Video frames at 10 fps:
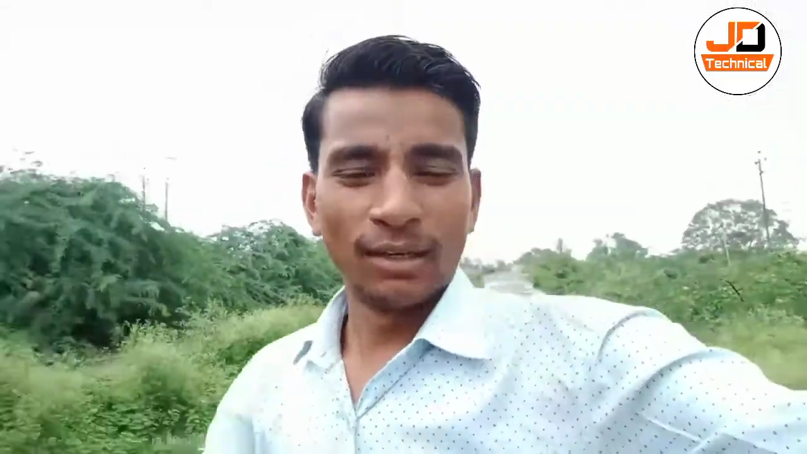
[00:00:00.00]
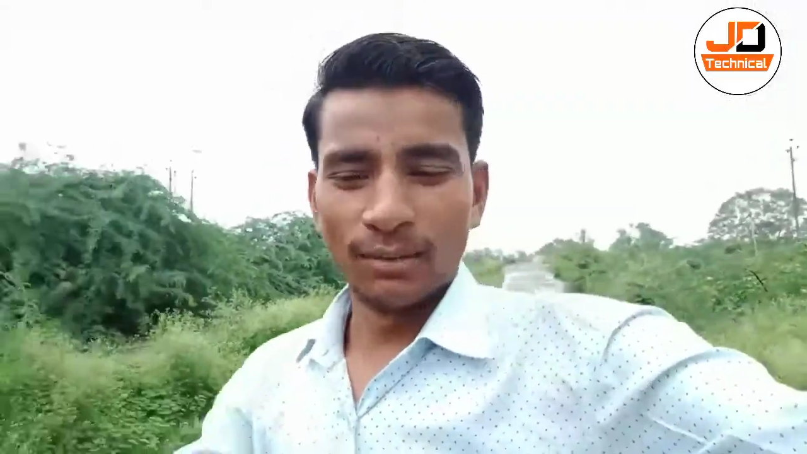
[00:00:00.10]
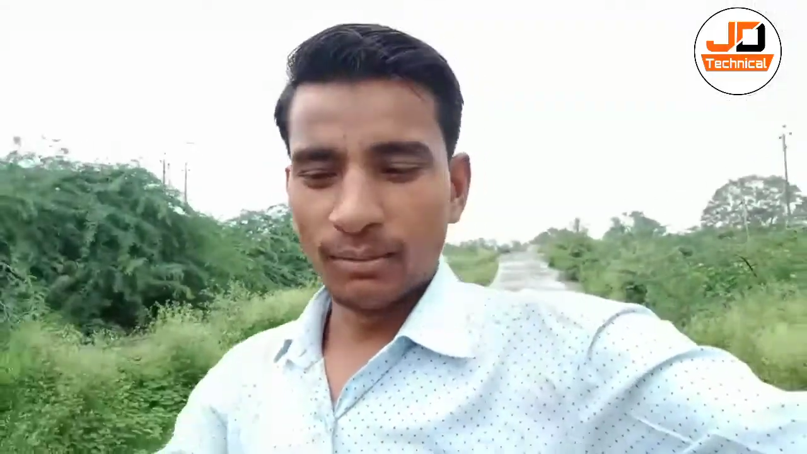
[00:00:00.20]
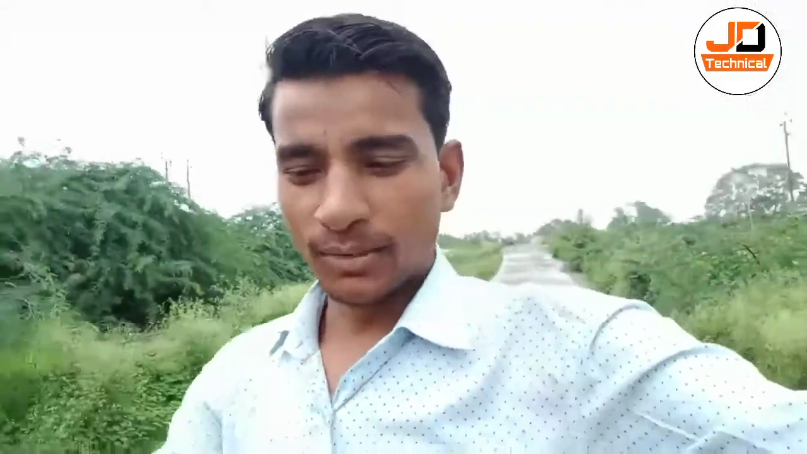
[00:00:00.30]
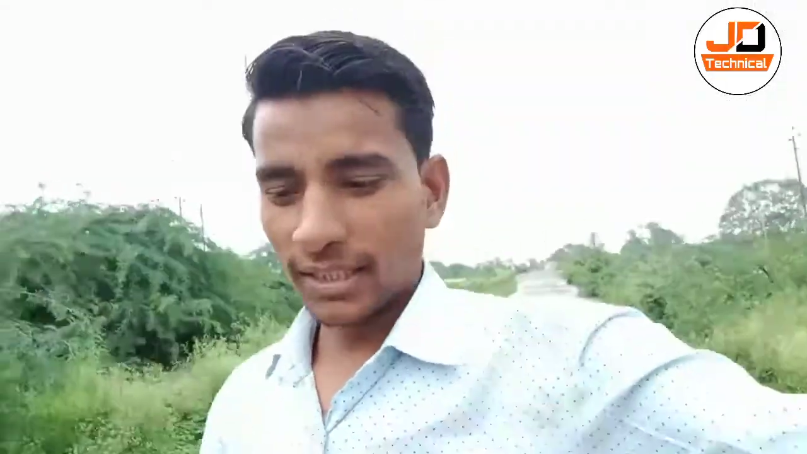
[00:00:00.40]

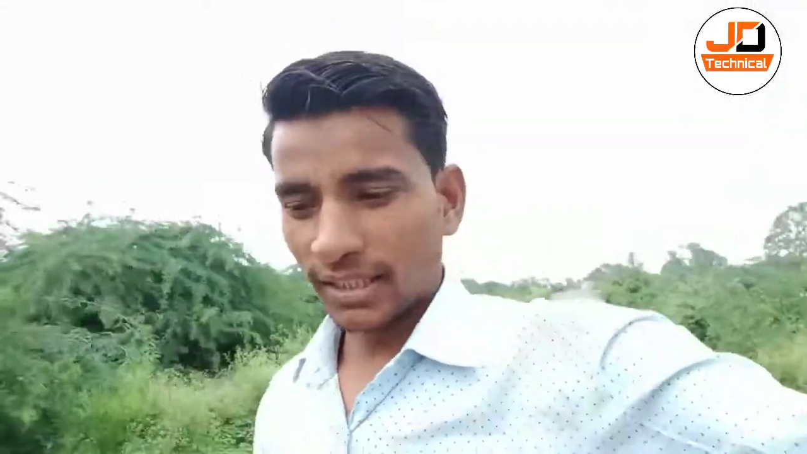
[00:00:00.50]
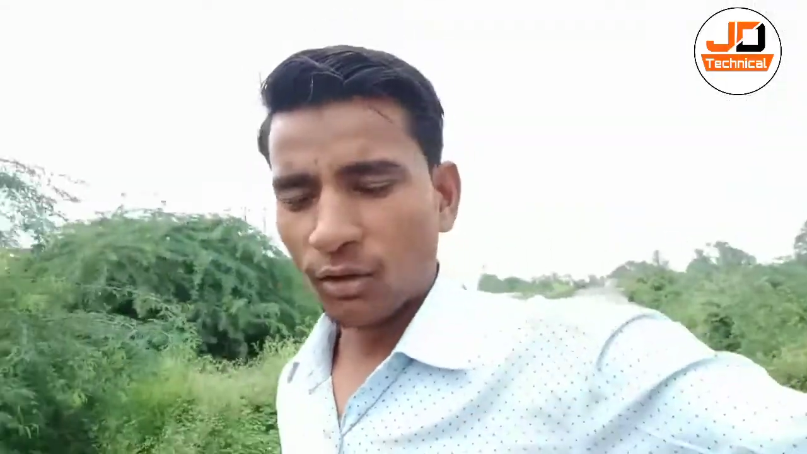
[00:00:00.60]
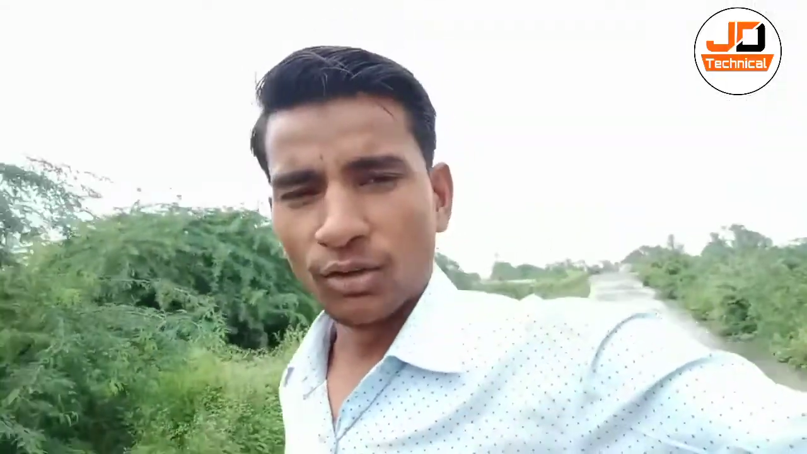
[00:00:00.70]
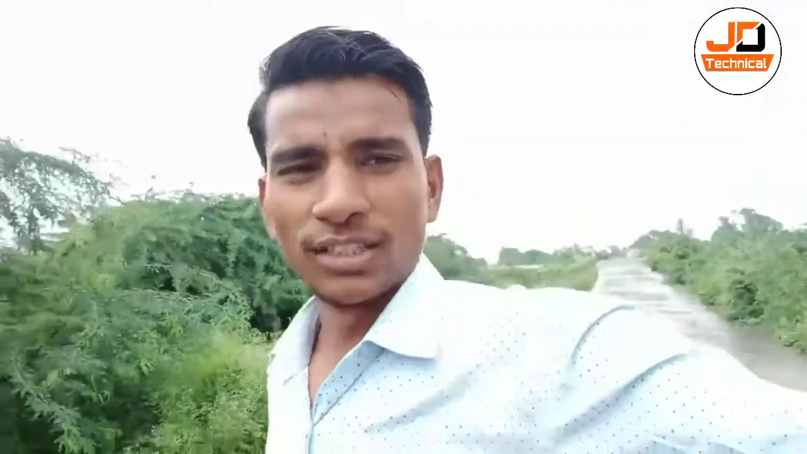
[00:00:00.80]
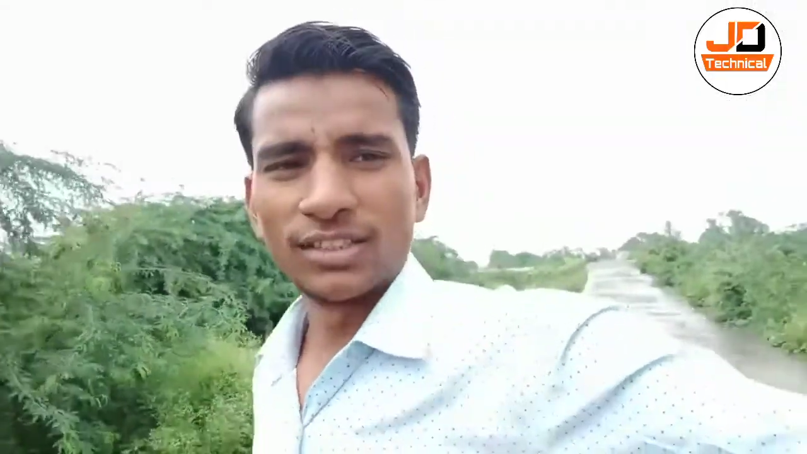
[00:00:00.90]
अभी मैं निकला
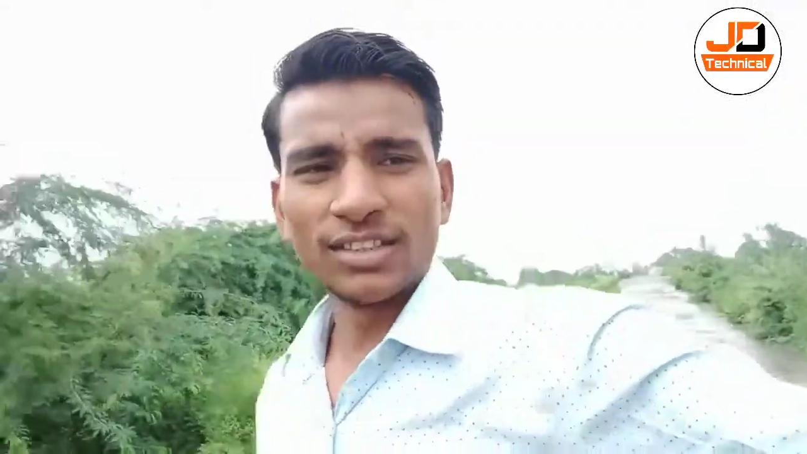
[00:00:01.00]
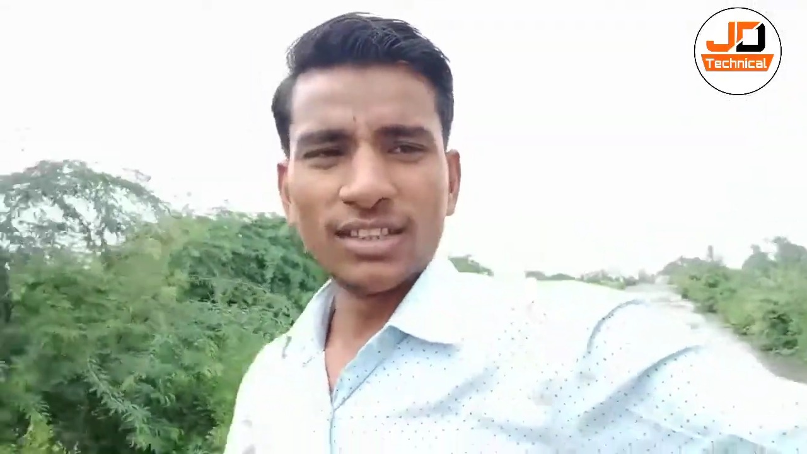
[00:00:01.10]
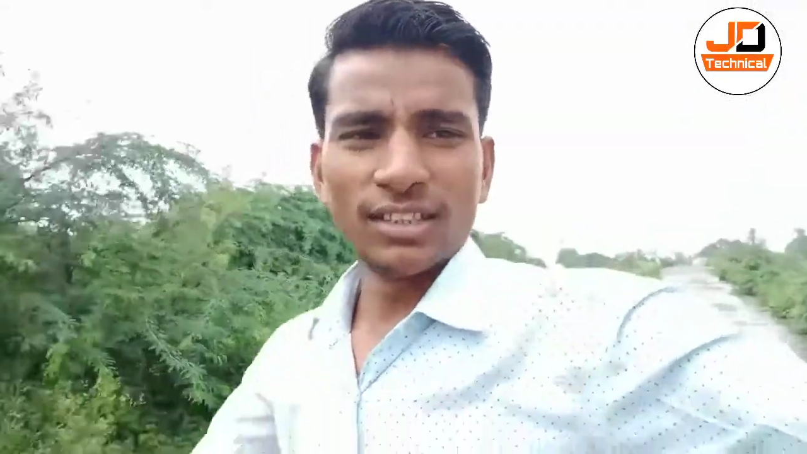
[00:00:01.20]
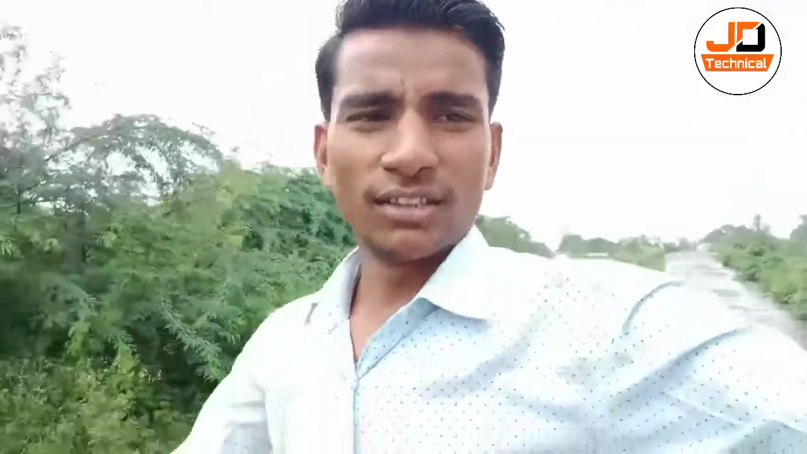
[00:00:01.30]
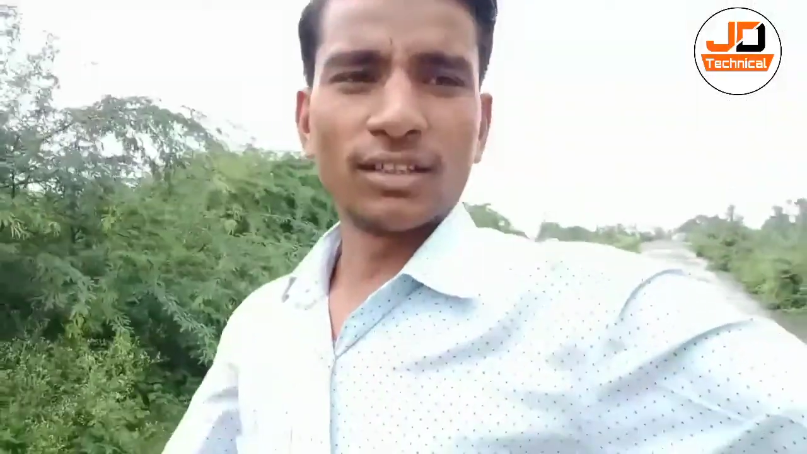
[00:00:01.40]
हूँ घर से
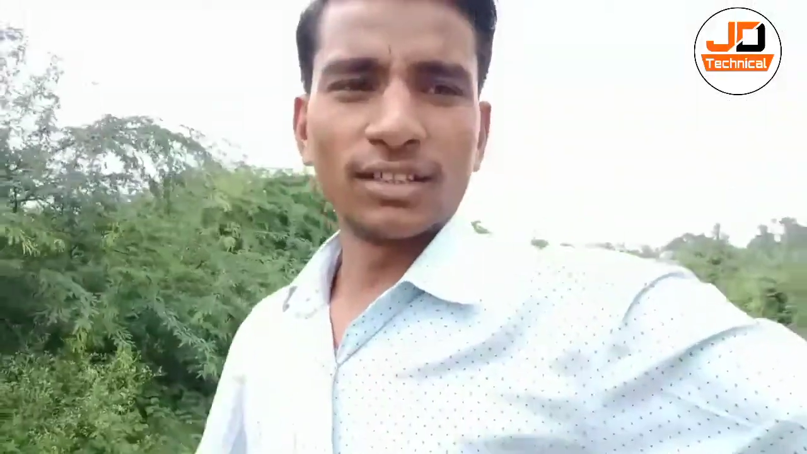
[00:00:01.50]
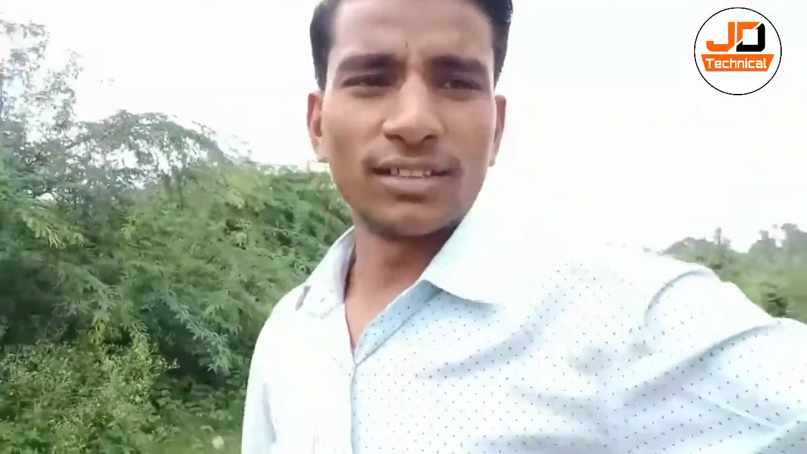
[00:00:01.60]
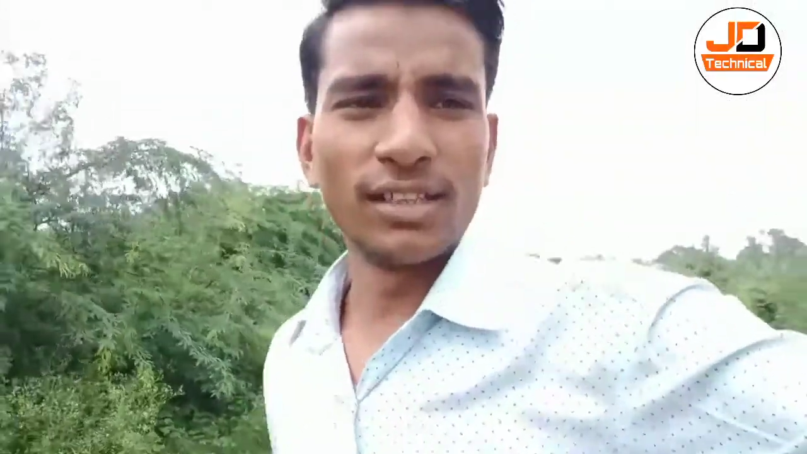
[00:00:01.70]
और घर से